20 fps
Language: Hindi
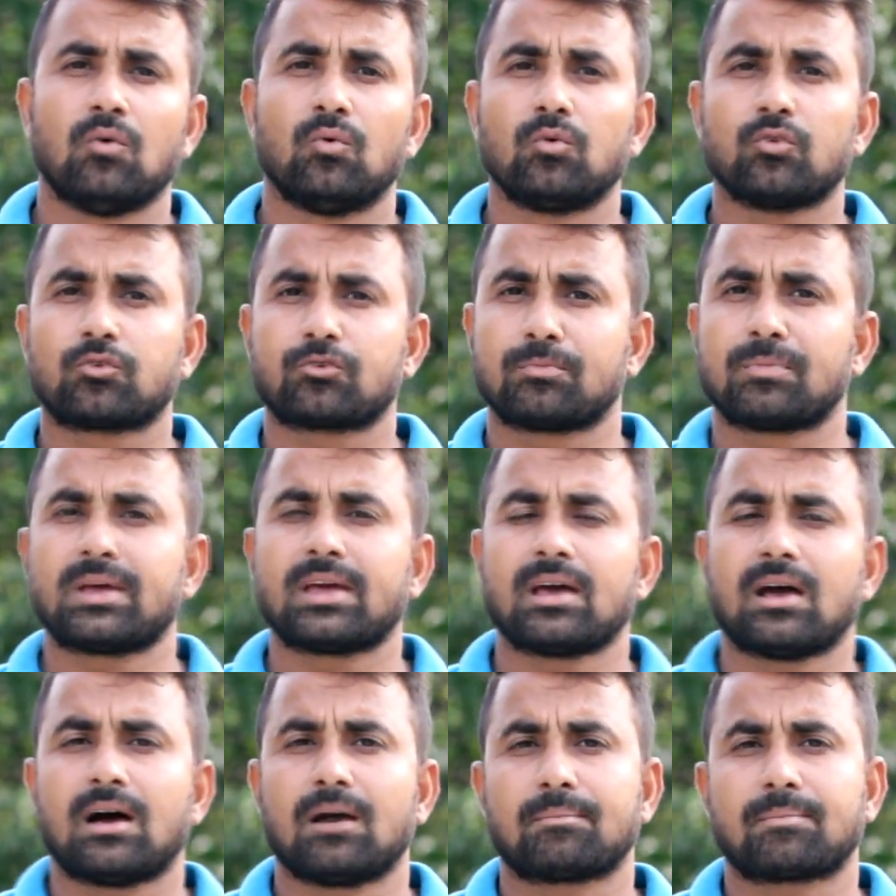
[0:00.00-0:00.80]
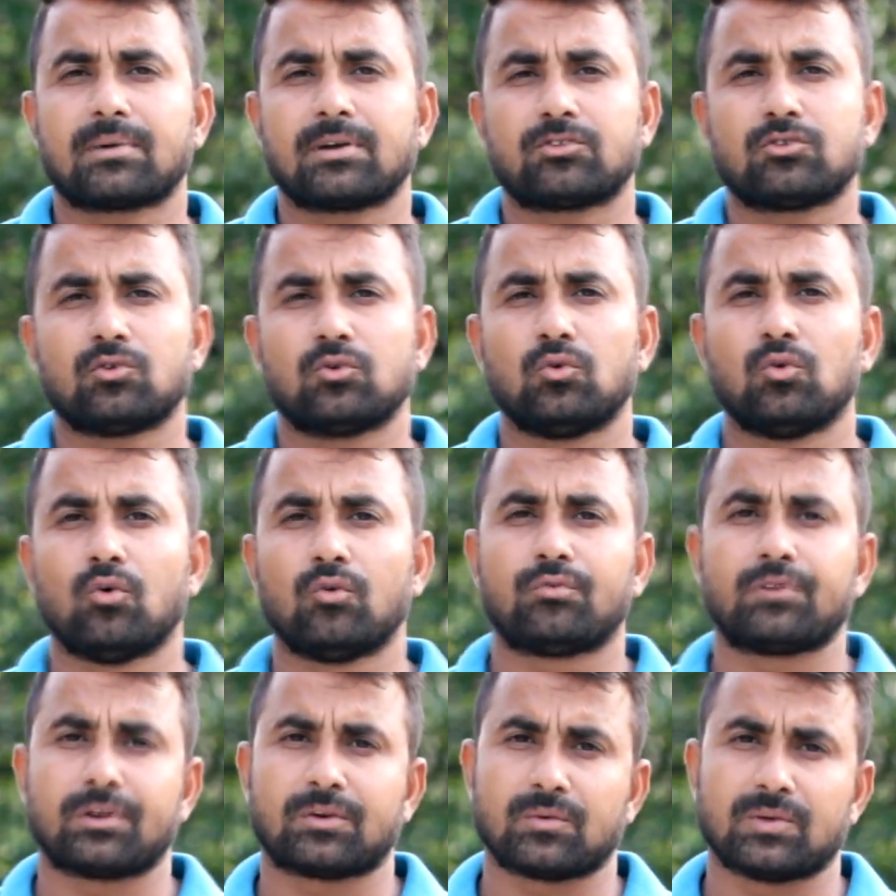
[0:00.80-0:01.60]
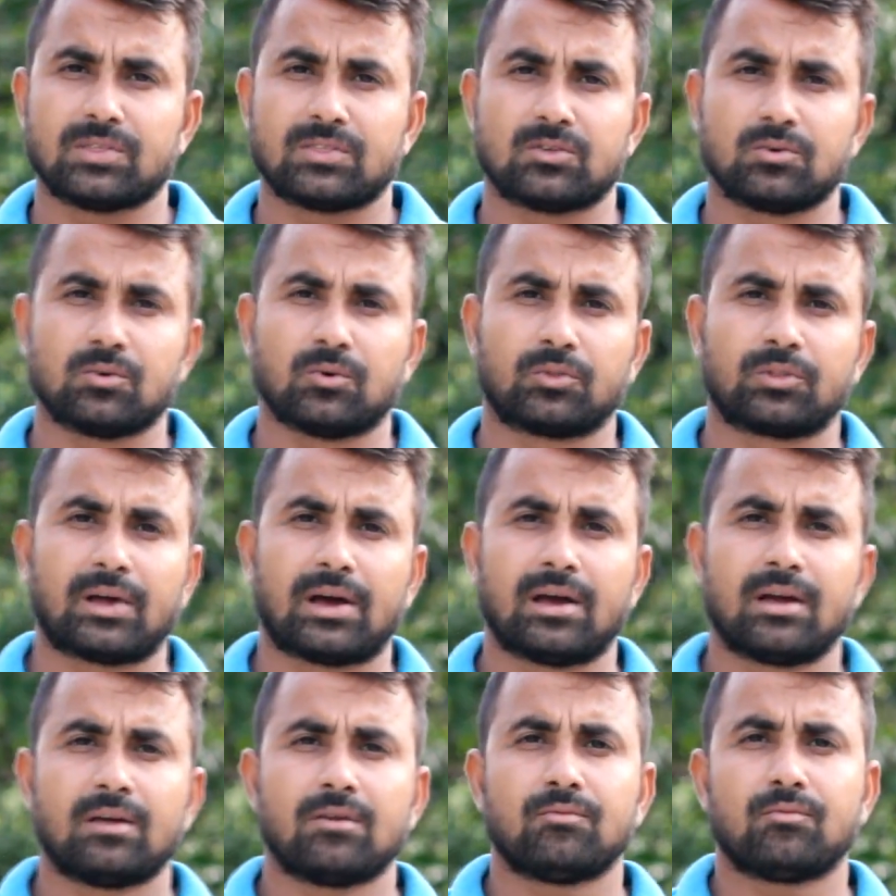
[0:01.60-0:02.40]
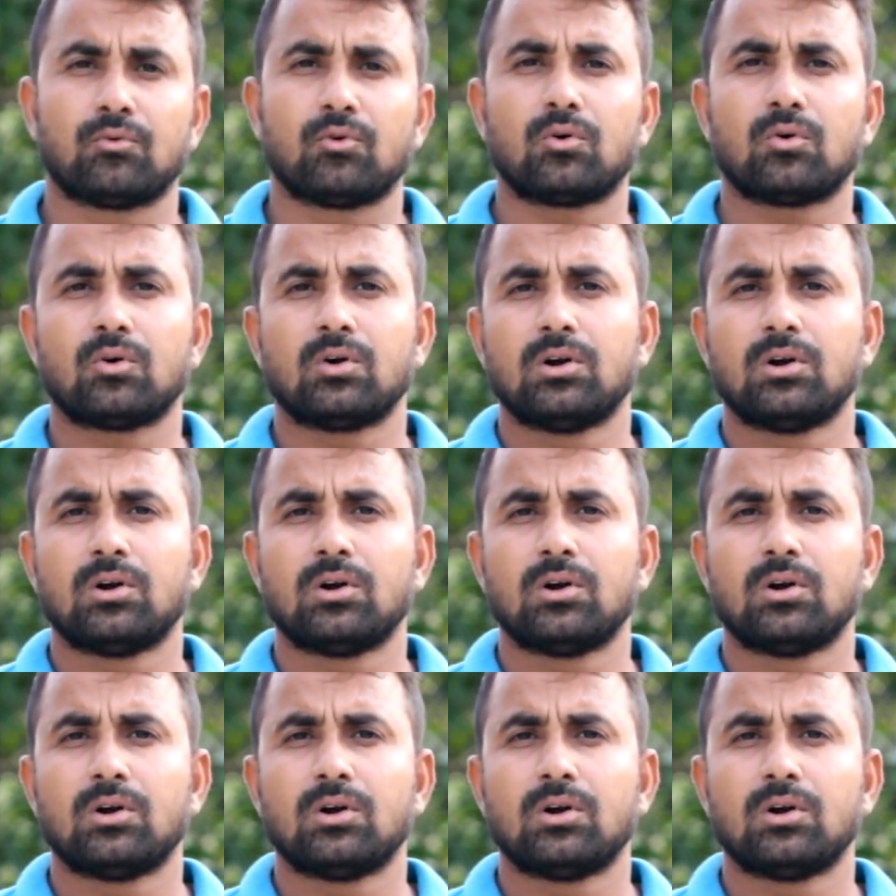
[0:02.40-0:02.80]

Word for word: उसमें आपका जो लो फ्रिक्वेंसी होता है वो